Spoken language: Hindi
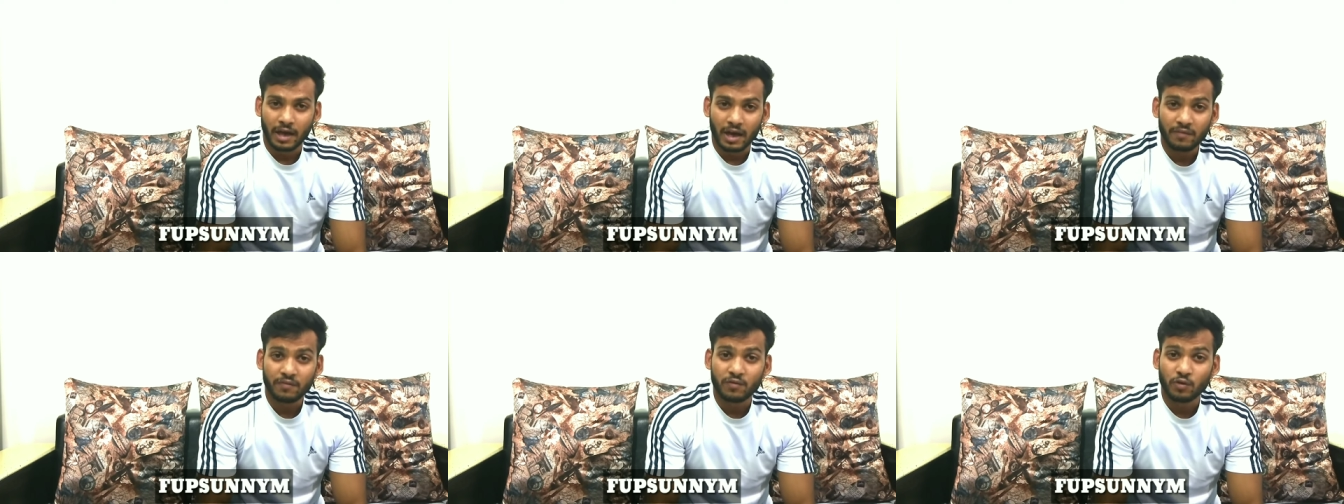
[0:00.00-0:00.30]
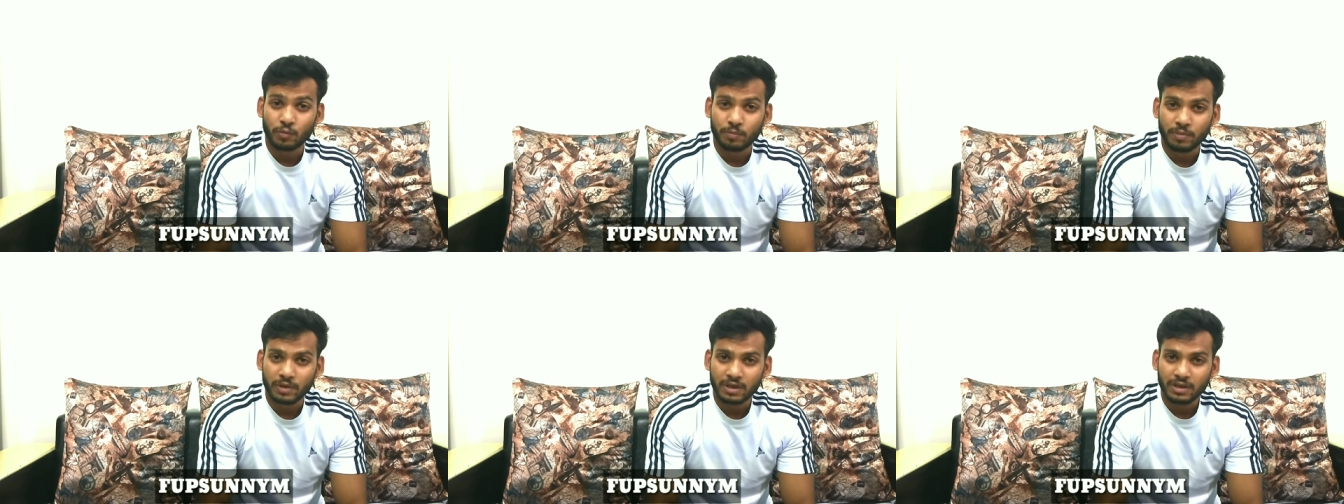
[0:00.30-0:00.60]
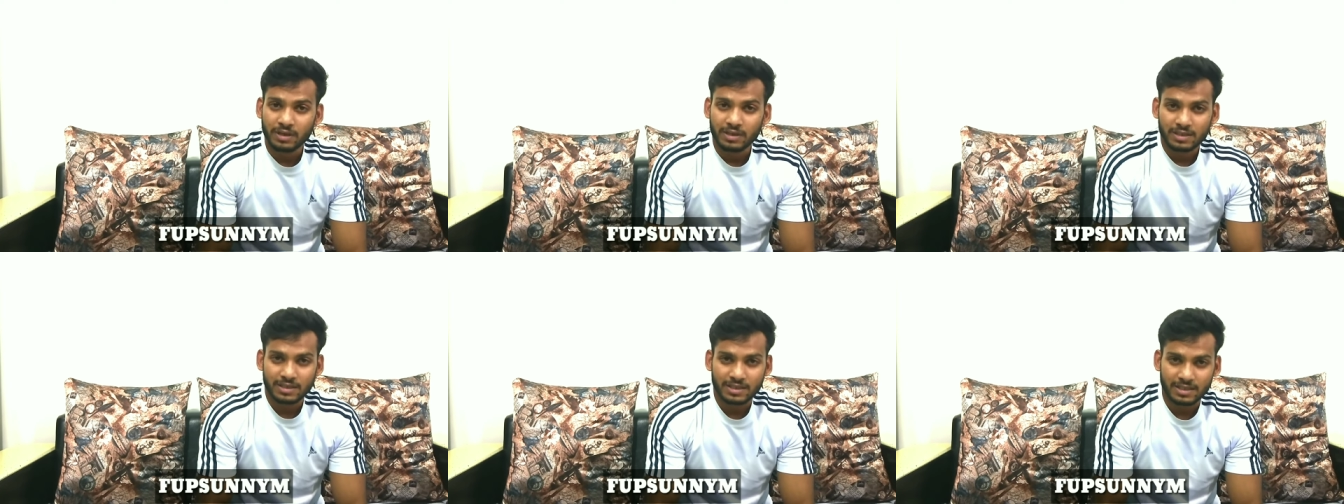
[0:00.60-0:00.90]
एफ यू पी
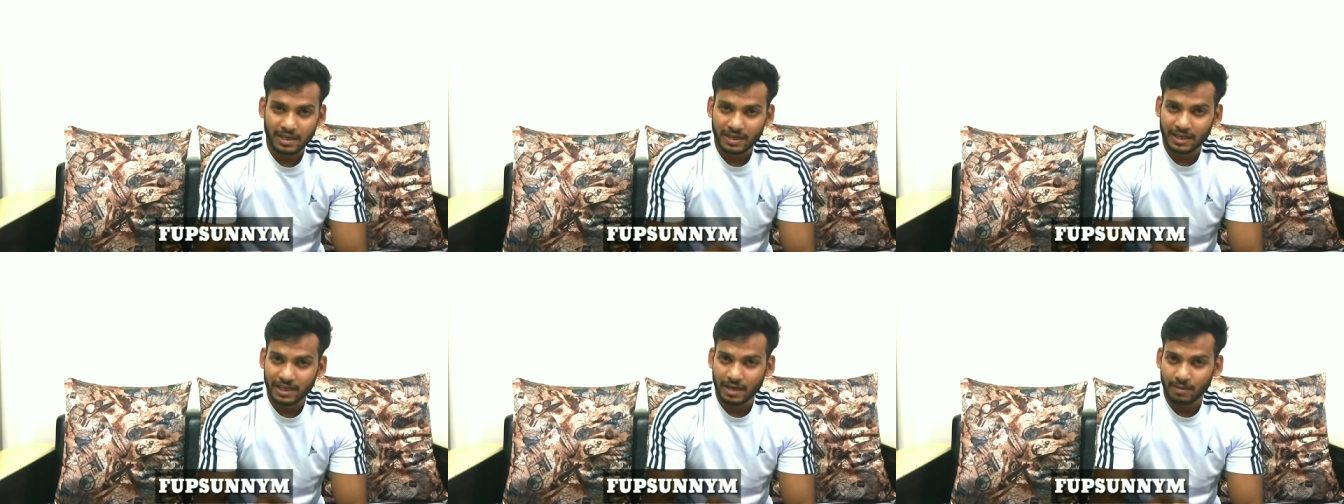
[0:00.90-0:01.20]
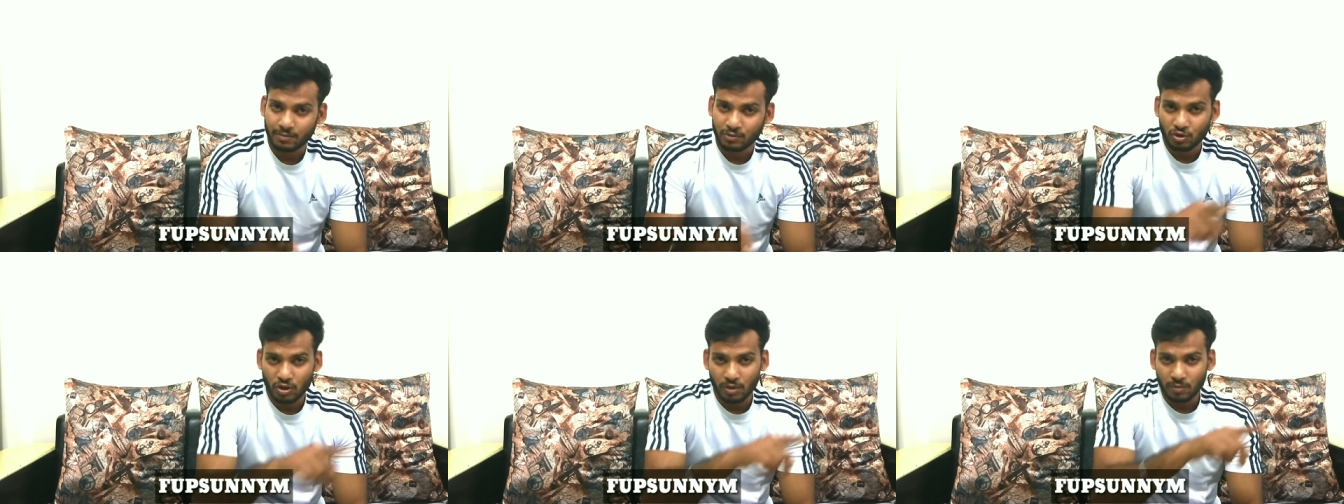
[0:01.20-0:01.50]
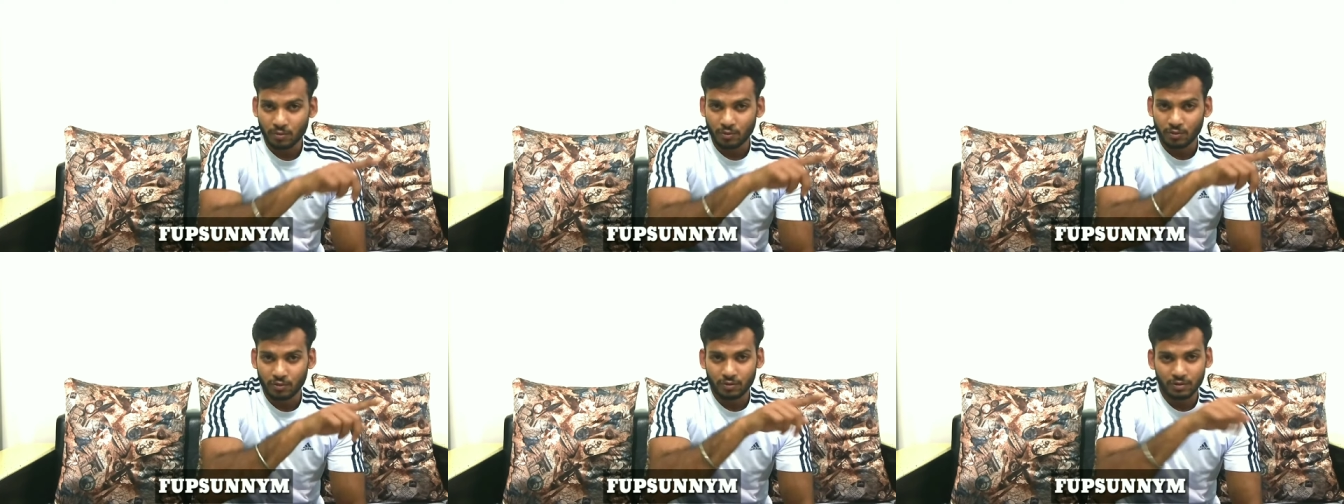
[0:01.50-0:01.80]
सनी एम जो
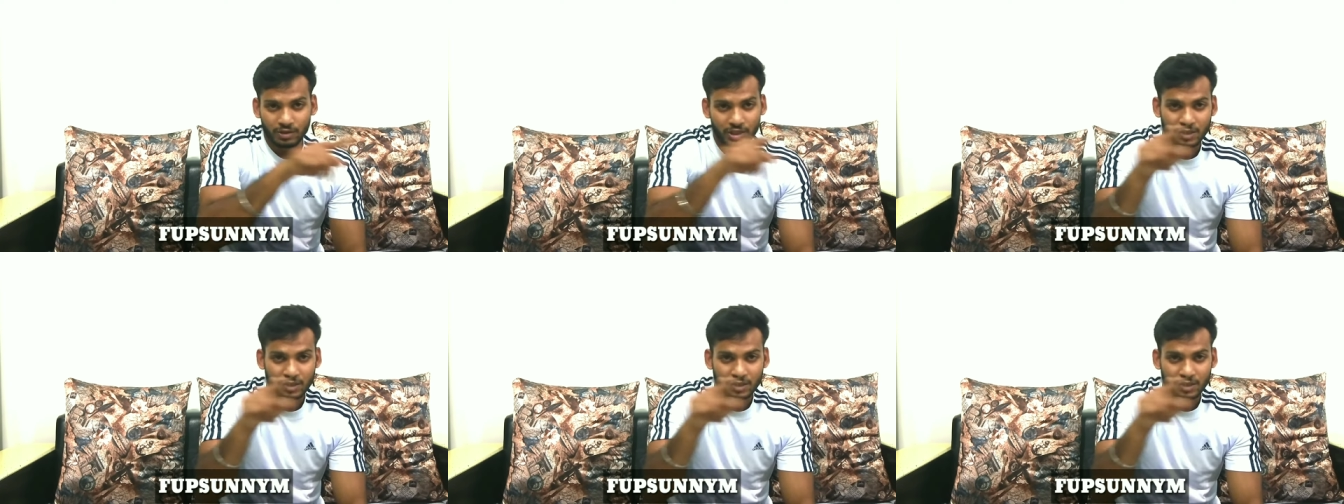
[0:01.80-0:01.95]
आपको